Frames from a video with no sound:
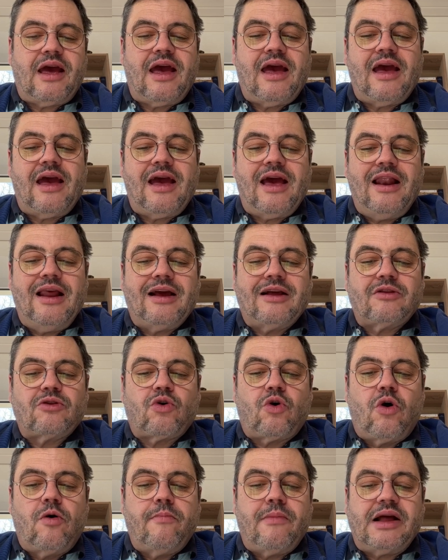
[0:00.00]
et
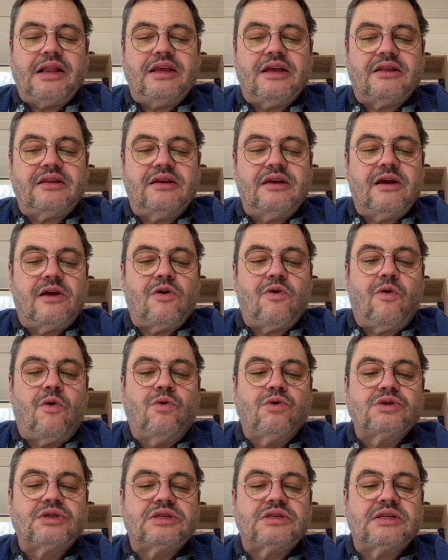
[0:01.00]

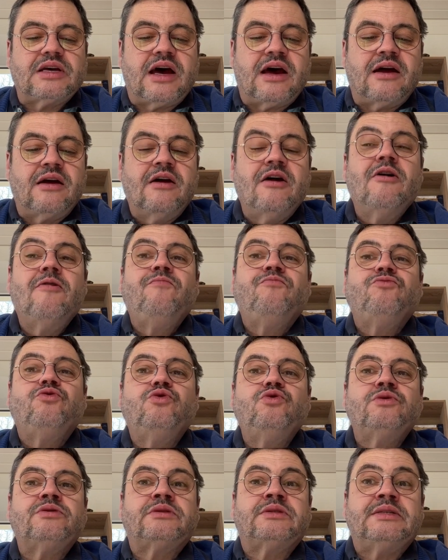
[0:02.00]
électromagnétique au sein
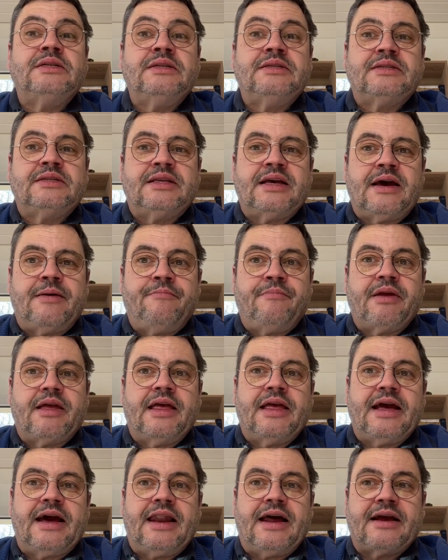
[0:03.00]
du
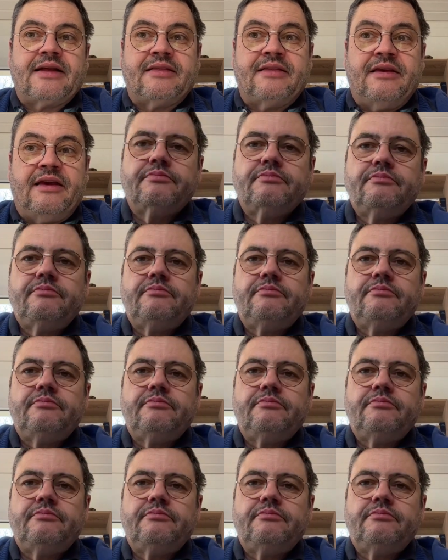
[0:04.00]
système galactique.